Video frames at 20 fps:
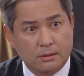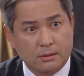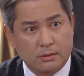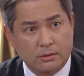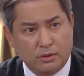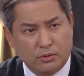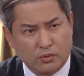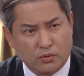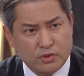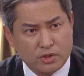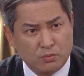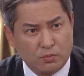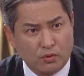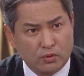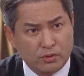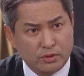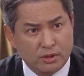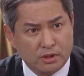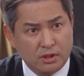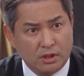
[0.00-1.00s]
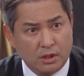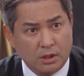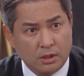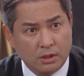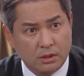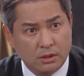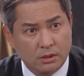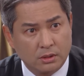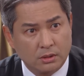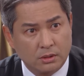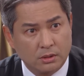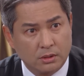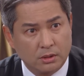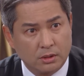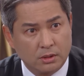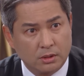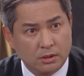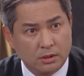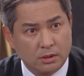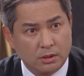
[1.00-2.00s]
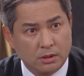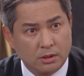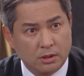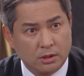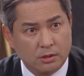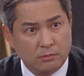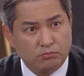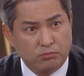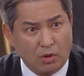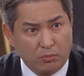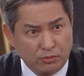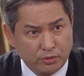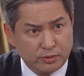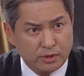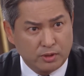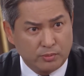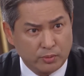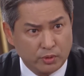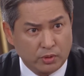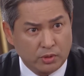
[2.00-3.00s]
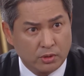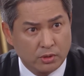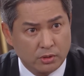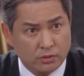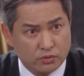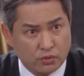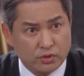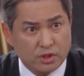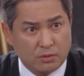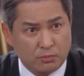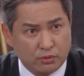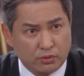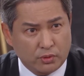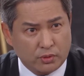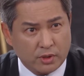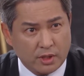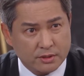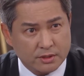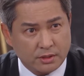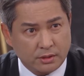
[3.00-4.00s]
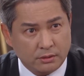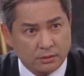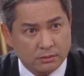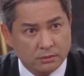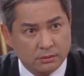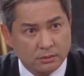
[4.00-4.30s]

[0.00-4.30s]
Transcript: 그래도 혹시 모르니까 법무팀도 조사해 보도록 하세요.